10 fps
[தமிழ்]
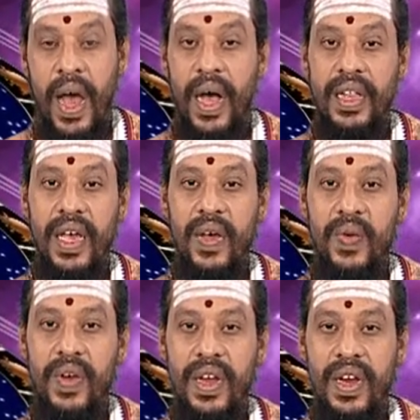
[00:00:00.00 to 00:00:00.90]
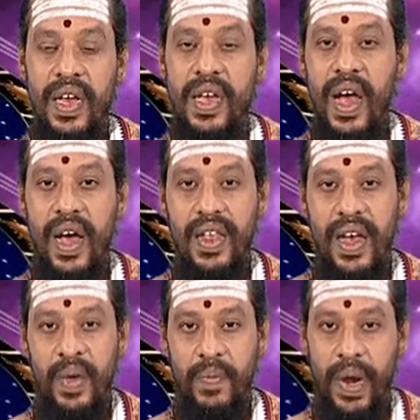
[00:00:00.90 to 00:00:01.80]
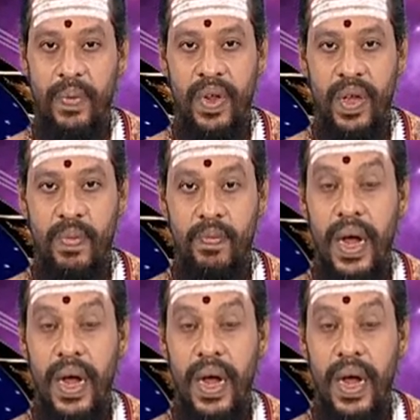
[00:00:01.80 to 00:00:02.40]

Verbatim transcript: அதை கொண்டு இன்றைக்கு ஆதாயம் பெற முடியும்